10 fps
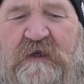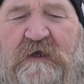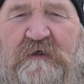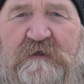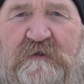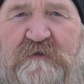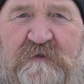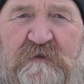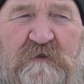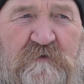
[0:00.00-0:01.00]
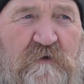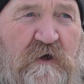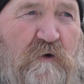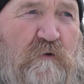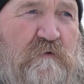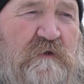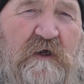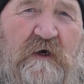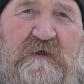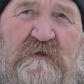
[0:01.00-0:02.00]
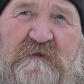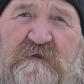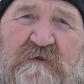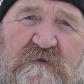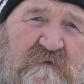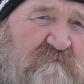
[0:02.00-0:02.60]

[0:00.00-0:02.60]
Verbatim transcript: der ist, also laut, leise.